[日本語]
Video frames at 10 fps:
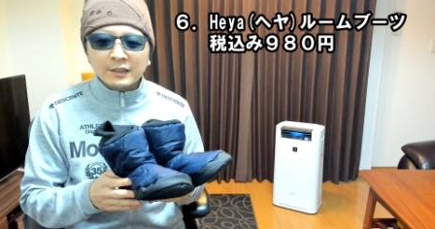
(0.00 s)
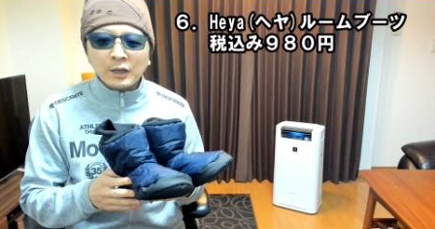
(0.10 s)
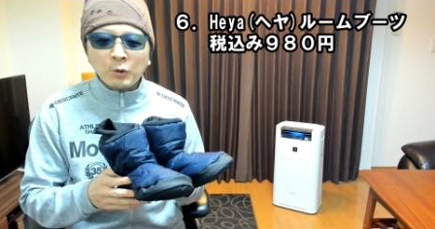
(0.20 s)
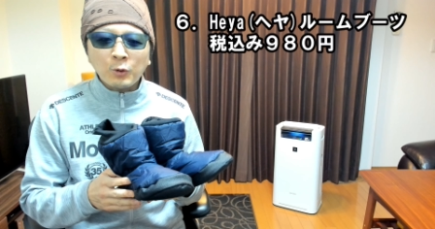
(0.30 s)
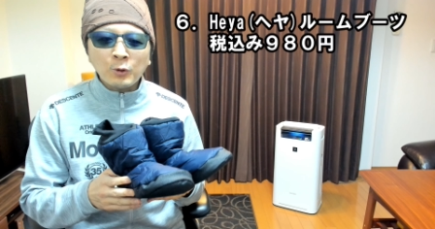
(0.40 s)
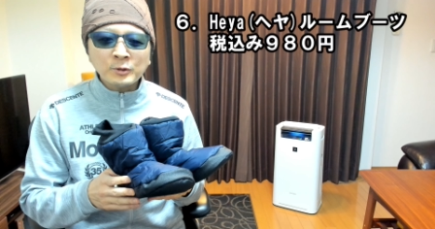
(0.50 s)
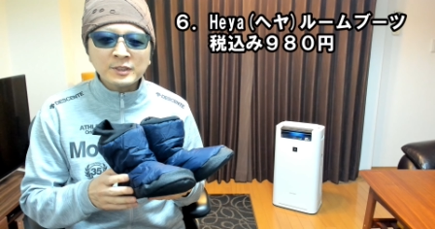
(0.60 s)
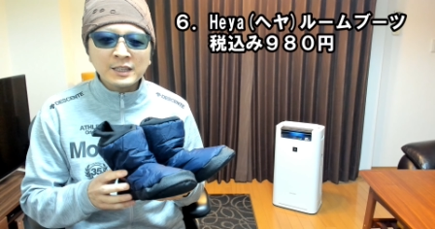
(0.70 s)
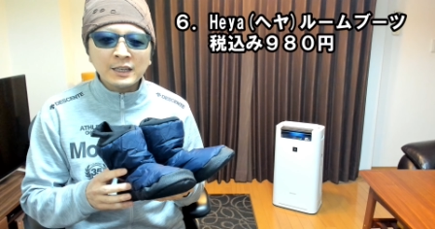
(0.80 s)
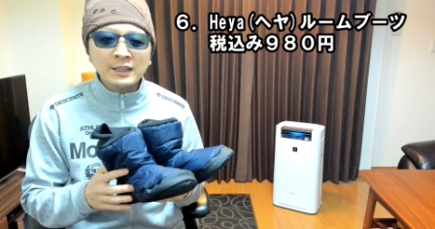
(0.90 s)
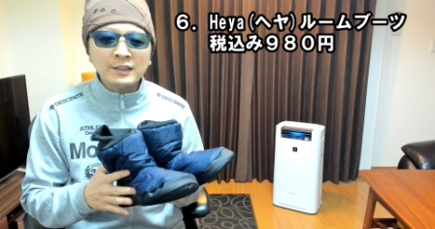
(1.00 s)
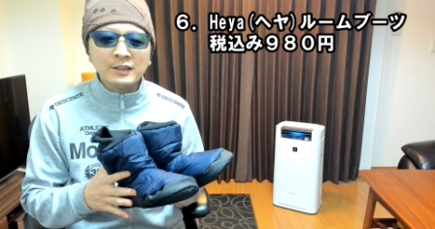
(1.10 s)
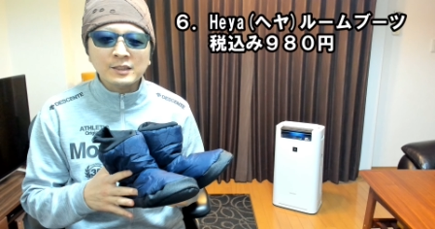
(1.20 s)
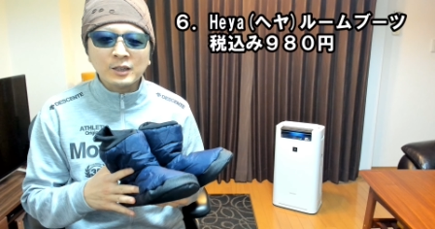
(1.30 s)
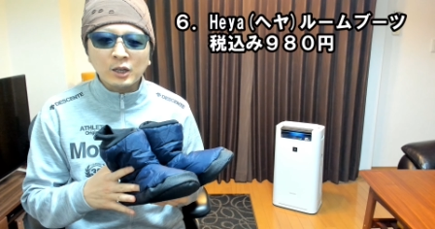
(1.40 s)
で、保温性な
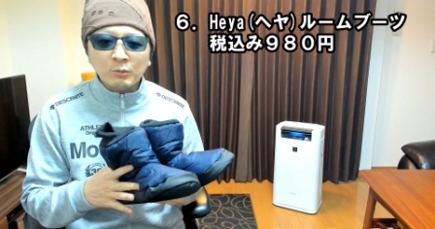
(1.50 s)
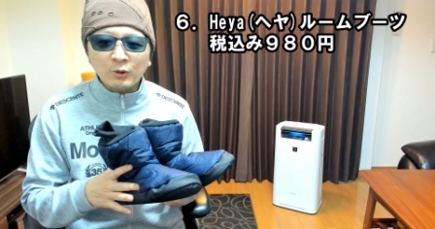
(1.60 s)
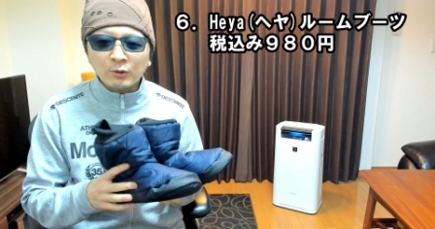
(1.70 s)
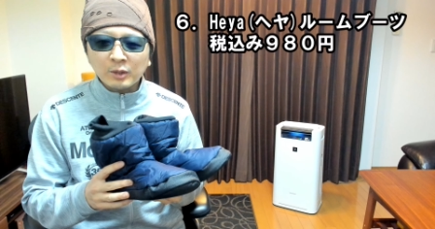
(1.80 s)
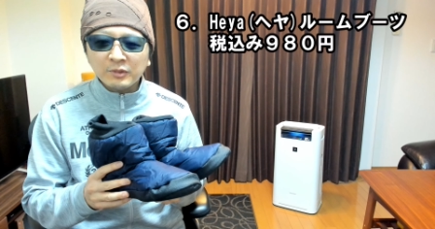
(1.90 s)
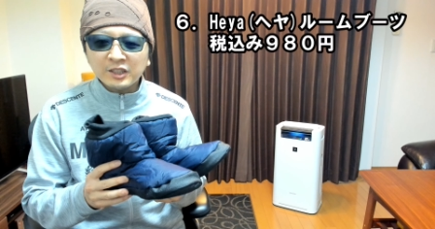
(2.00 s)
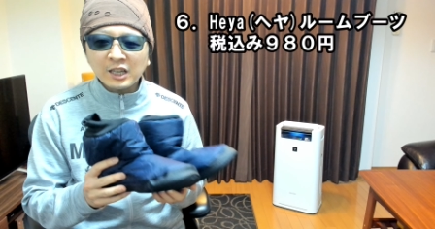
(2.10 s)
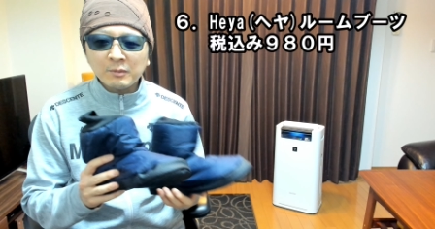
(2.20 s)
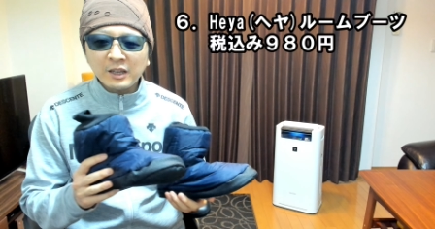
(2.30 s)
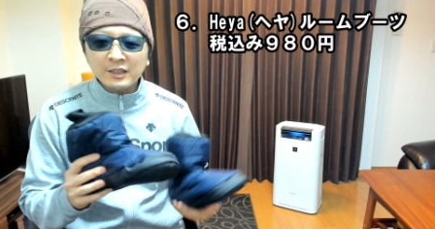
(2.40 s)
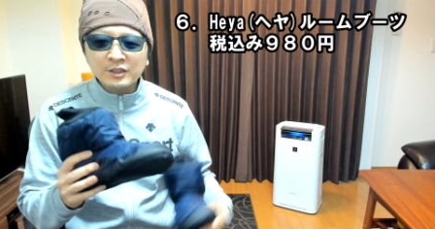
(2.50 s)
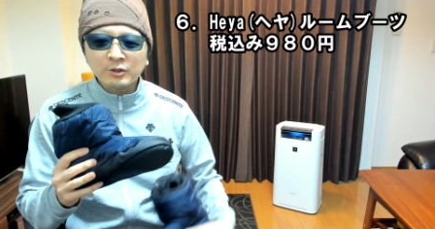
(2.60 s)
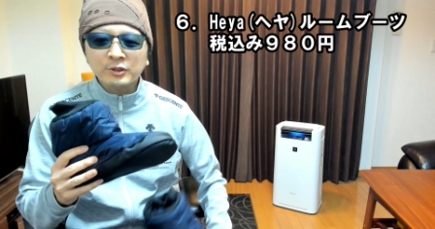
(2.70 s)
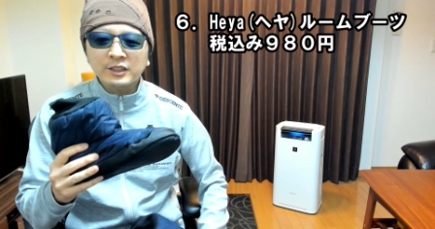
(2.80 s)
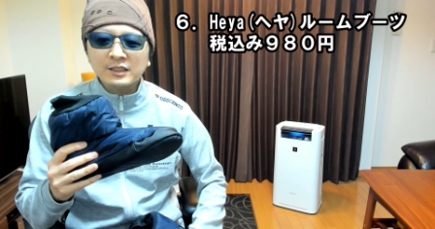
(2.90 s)
んですけども、これ見た目以
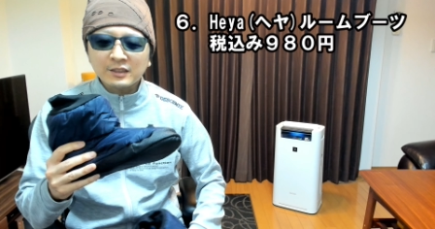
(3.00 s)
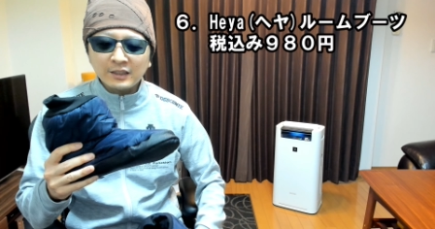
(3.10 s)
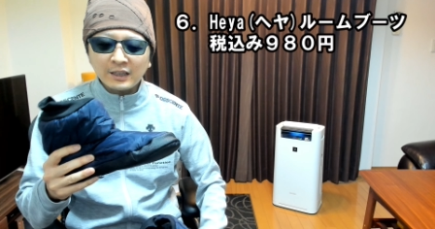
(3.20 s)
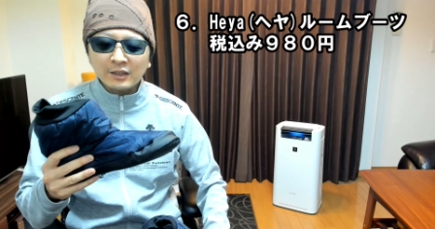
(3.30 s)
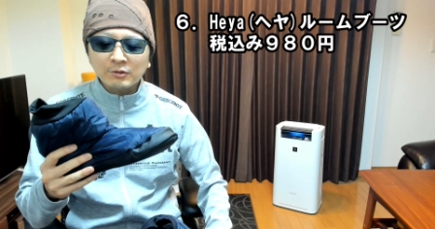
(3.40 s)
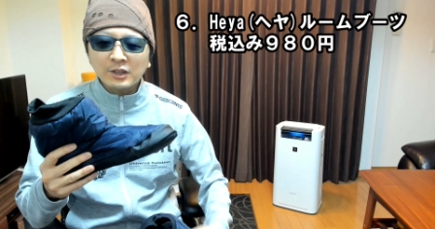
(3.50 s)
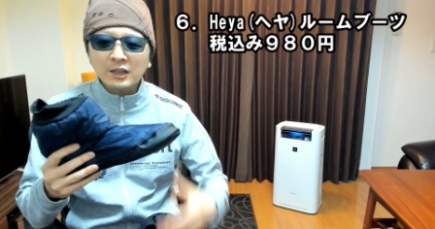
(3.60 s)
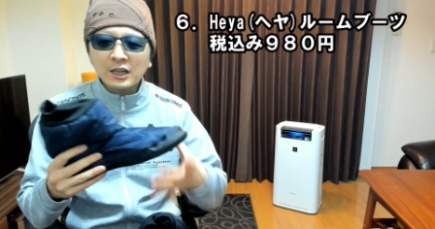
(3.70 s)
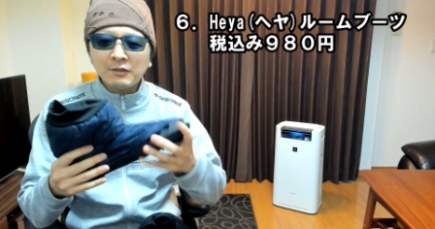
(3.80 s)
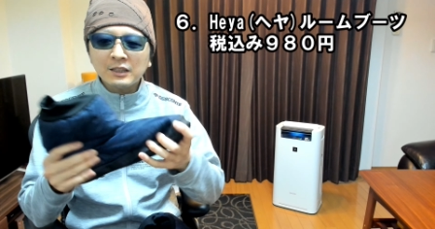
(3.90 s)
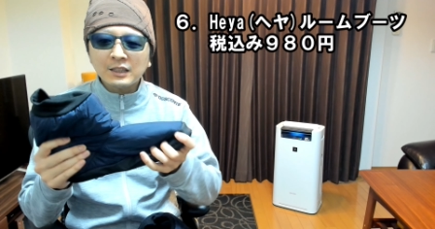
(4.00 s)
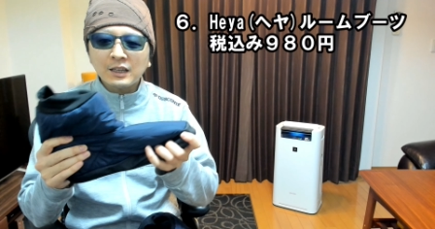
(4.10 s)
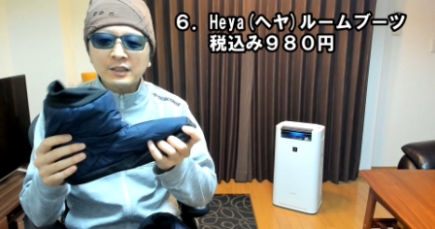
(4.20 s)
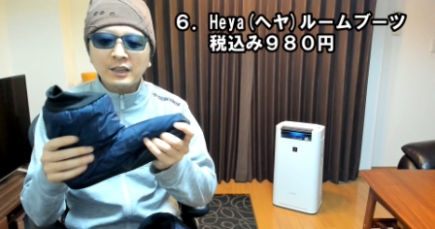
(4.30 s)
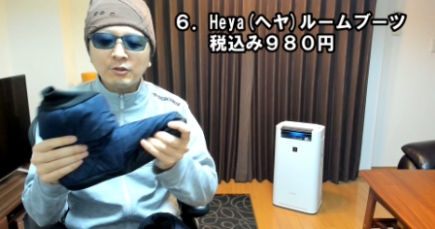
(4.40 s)
上にですね、中綿
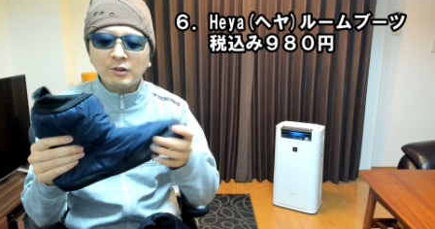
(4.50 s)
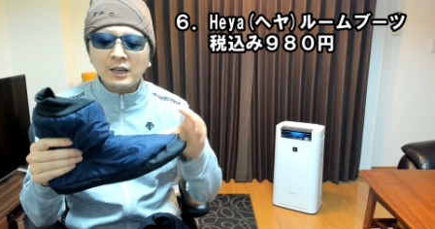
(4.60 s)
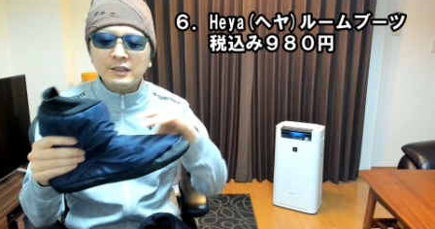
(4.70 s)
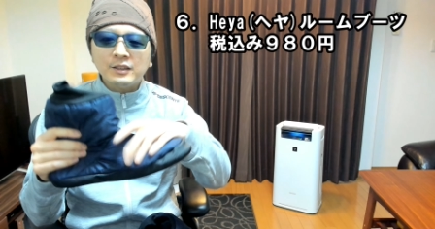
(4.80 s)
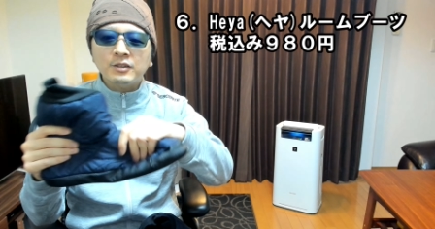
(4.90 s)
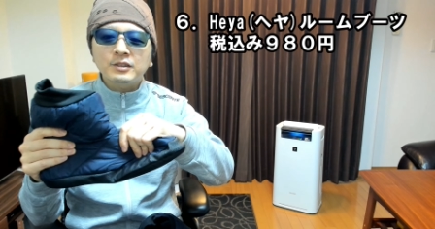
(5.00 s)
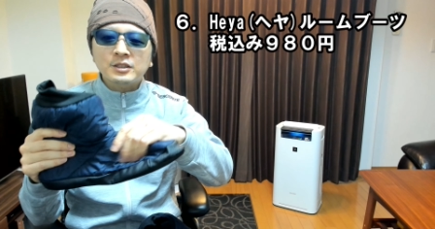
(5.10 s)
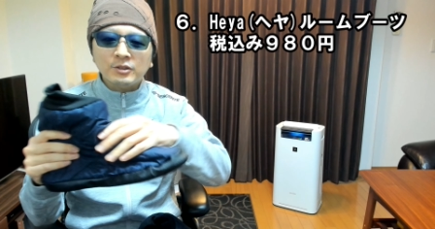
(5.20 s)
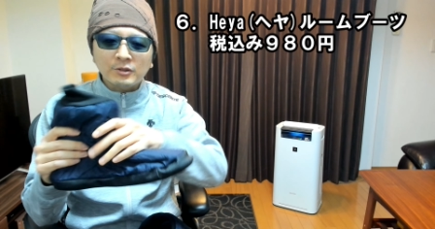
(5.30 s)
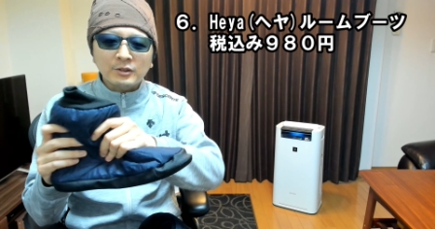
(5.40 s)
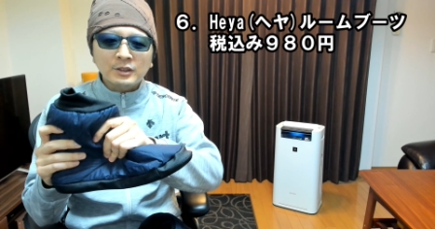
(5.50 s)
が結構入ってるんですよ。